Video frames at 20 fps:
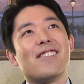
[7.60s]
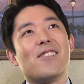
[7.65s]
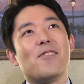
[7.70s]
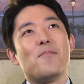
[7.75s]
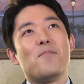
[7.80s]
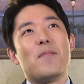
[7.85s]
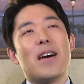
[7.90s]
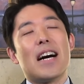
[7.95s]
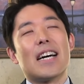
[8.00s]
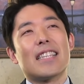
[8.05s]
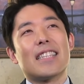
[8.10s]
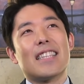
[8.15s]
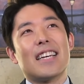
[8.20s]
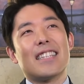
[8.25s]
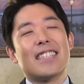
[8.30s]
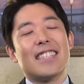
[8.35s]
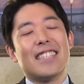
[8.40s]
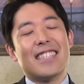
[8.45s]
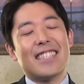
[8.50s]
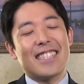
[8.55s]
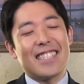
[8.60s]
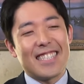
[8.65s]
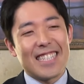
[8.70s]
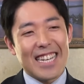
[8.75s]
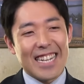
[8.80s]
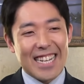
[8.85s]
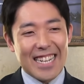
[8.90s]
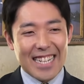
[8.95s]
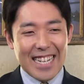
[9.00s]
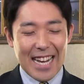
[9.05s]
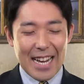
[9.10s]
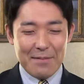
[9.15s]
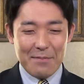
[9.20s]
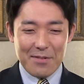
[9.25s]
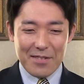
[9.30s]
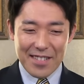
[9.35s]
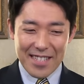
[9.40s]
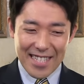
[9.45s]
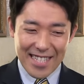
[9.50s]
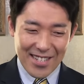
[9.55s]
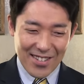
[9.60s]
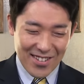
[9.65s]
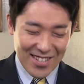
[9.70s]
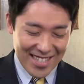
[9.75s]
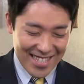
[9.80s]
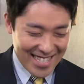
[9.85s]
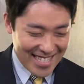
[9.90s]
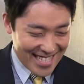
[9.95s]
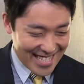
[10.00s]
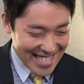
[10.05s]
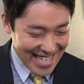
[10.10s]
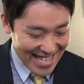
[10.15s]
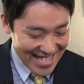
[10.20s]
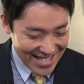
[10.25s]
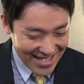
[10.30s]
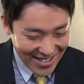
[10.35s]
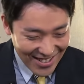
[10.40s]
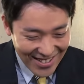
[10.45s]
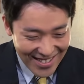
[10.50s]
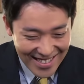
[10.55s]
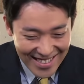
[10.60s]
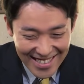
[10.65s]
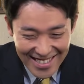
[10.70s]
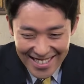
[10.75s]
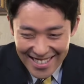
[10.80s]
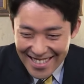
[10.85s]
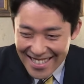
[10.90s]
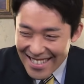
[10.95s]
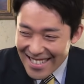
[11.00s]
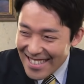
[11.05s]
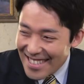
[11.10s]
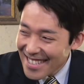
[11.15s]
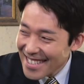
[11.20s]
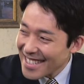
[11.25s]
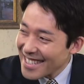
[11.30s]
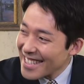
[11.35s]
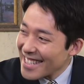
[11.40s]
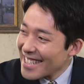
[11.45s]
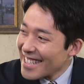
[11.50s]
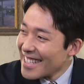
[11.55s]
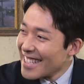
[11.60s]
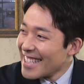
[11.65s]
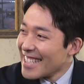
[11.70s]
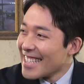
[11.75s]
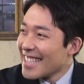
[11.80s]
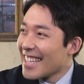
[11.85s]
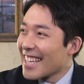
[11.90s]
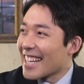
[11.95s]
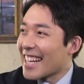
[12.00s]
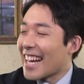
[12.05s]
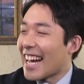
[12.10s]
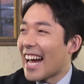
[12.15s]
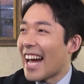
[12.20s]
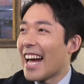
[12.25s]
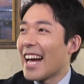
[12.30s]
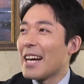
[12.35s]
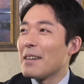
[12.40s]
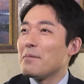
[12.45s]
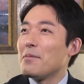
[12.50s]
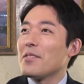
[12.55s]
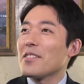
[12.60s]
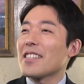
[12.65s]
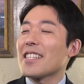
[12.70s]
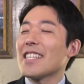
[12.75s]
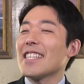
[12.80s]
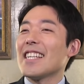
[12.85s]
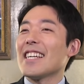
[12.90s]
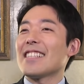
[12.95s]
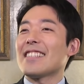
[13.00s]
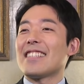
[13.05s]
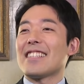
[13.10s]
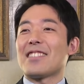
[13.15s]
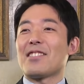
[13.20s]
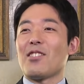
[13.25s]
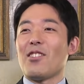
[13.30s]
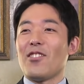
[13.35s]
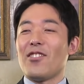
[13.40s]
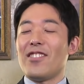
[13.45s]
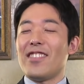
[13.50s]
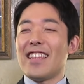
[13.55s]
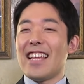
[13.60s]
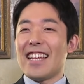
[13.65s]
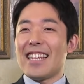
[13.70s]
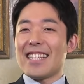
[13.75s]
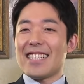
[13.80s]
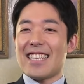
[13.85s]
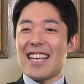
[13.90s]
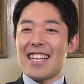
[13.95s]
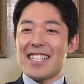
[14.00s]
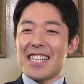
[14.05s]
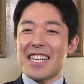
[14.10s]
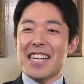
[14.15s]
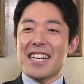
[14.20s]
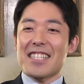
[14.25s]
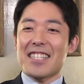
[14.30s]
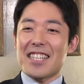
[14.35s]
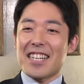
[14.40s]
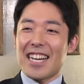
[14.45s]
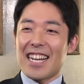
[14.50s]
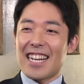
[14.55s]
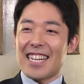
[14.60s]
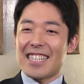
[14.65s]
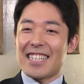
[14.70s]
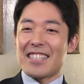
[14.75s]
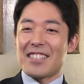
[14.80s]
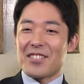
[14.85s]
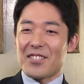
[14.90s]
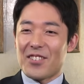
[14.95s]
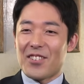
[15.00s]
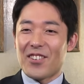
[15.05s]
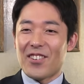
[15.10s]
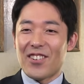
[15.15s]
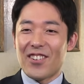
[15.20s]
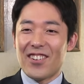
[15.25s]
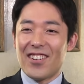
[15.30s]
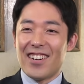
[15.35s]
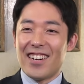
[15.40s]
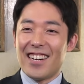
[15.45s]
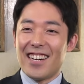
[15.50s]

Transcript: またニッチだな歌舞伎よりニッチだぞそうですねいや歌舞伎だってそんなに再生回数いかなかったでしょ